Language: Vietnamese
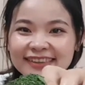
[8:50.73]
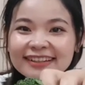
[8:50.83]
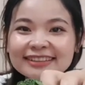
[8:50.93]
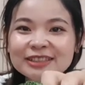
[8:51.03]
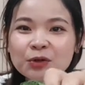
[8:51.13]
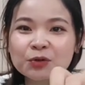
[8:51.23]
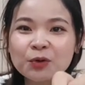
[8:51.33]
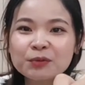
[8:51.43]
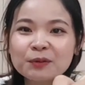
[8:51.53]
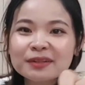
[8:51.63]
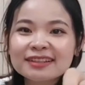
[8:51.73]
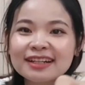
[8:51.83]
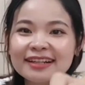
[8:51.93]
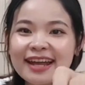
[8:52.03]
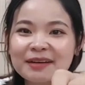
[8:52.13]
và tươi luôn cũng giống như
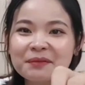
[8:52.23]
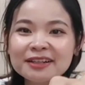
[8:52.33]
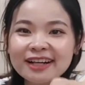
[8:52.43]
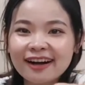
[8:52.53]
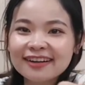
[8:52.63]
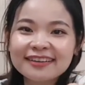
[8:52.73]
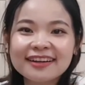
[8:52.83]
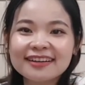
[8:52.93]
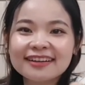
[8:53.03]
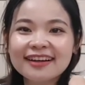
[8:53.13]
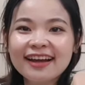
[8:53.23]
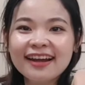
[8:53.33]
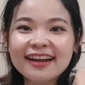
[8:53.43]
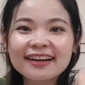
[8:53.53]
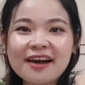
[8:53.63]
là đè mới nở vậy đó
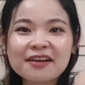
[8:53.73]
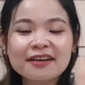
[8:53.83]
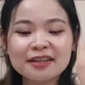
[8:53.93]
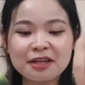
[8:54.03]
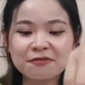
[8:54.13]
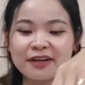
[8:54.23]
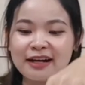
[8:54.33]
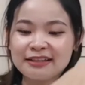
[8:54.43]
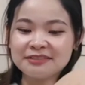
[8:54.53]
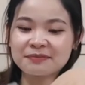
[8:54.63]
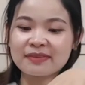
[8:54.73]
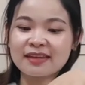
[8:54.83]
đó rất là tuyệt vời